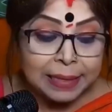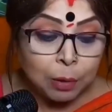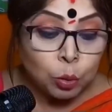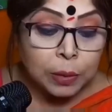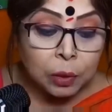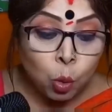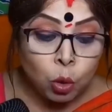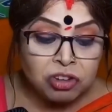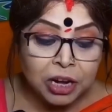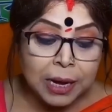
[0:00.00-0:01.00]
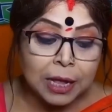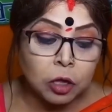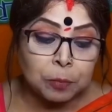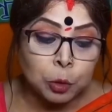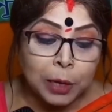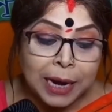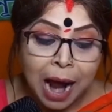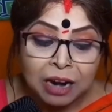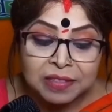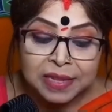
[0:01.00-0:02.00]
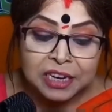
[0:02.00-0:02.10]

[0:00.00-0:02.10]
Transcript: এই যে দেখুন স্কুল শিক্ষা দপ্তরের